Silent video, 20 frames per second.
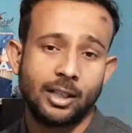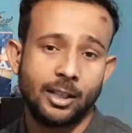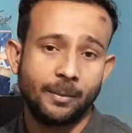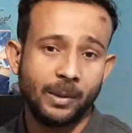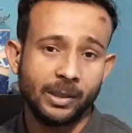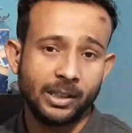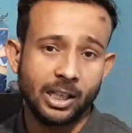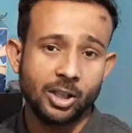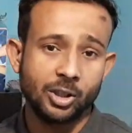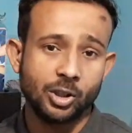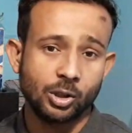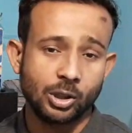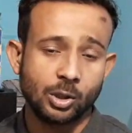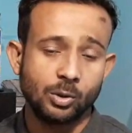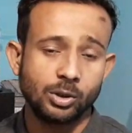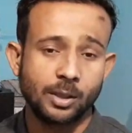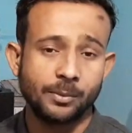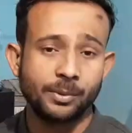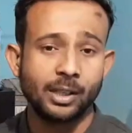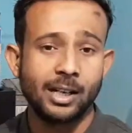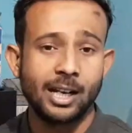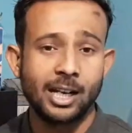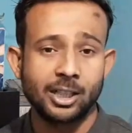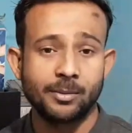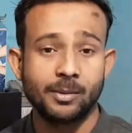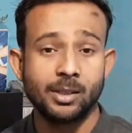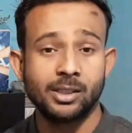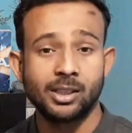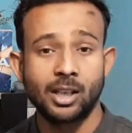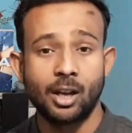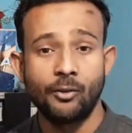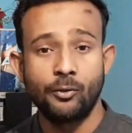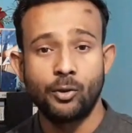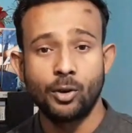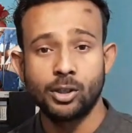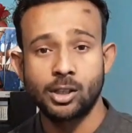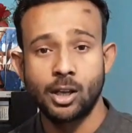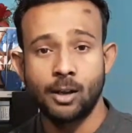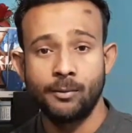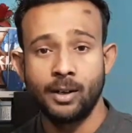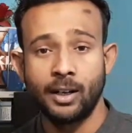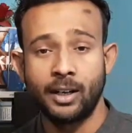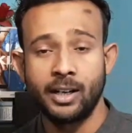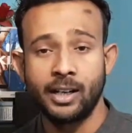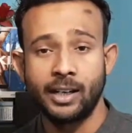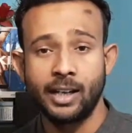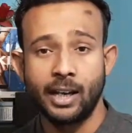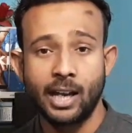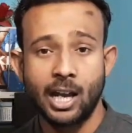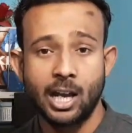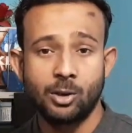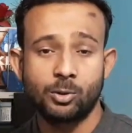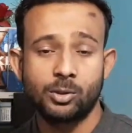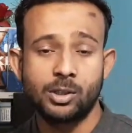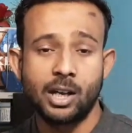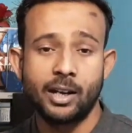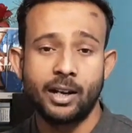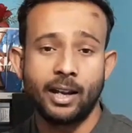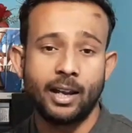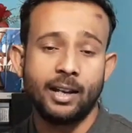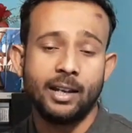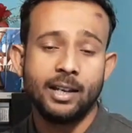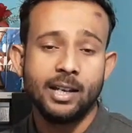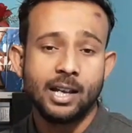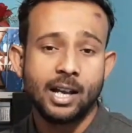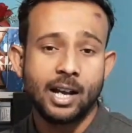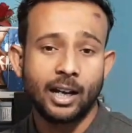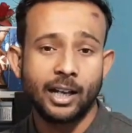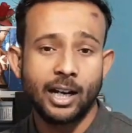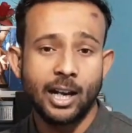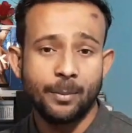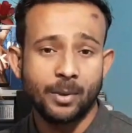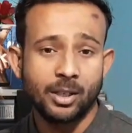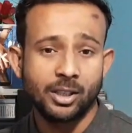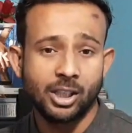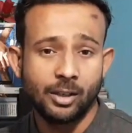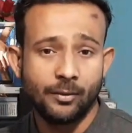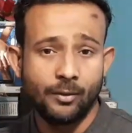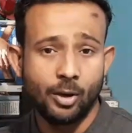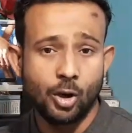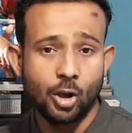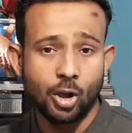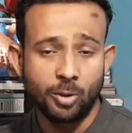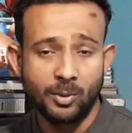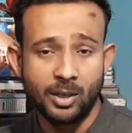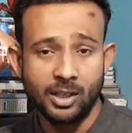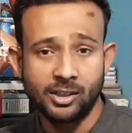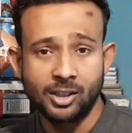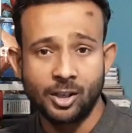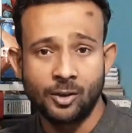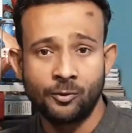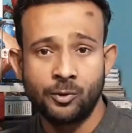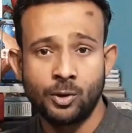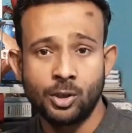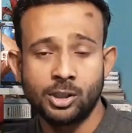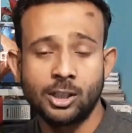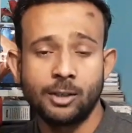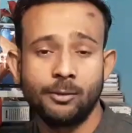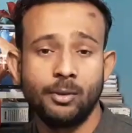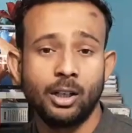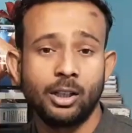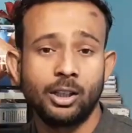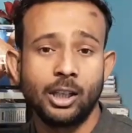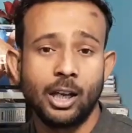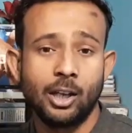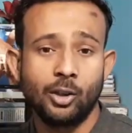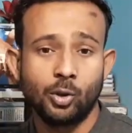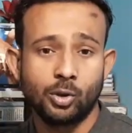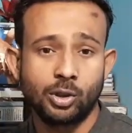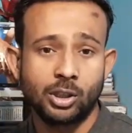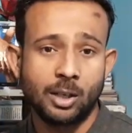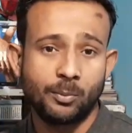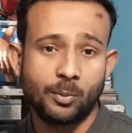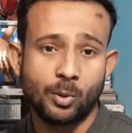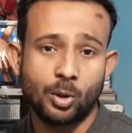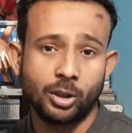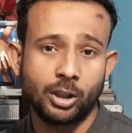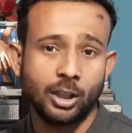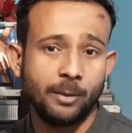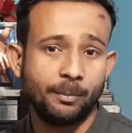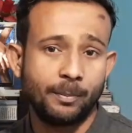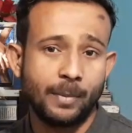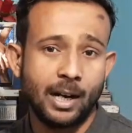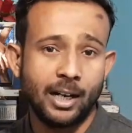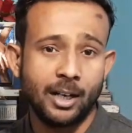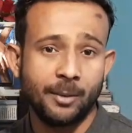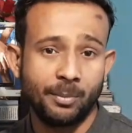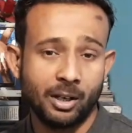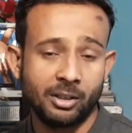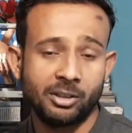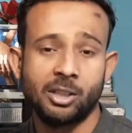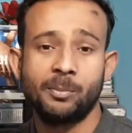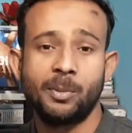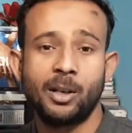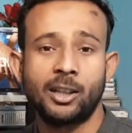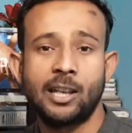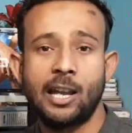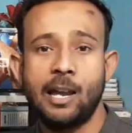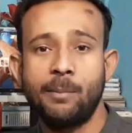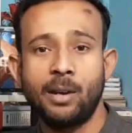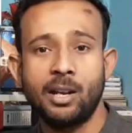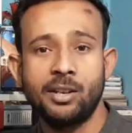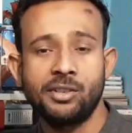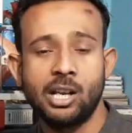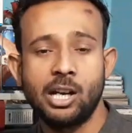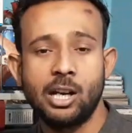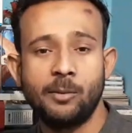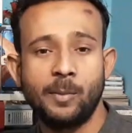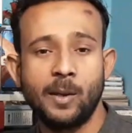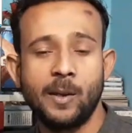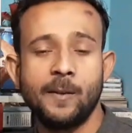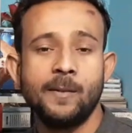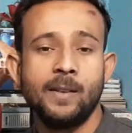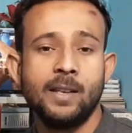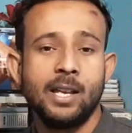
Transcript: अब बताना चाहता हूँ सबसे लास्ट में सब फॉर सब लिखने के क्या नुकसान है अगर आप किसी वीडियो पे सब फॉर सब लिखते हैं तो इसका बहुत ही बैड इंप्रेशन पड़ता है आपके चैनल पे